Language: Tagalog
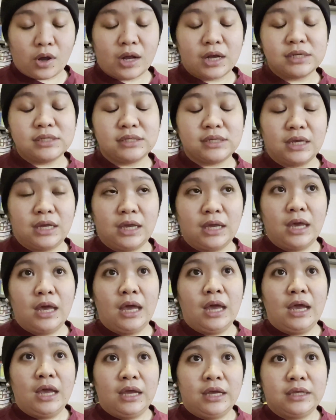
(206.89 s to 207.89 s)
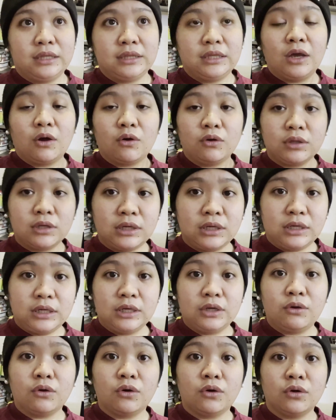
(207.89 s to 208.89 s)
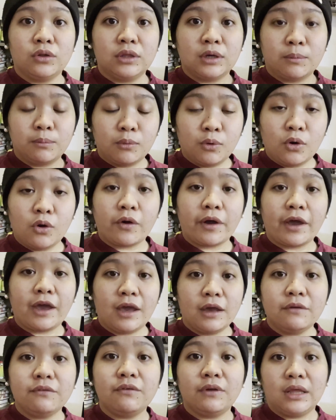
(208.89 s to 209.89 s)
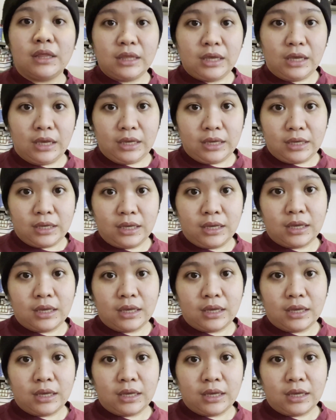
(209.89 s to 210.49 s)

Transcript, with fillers: Kasi hindi ako naliligo ng buhok everyday,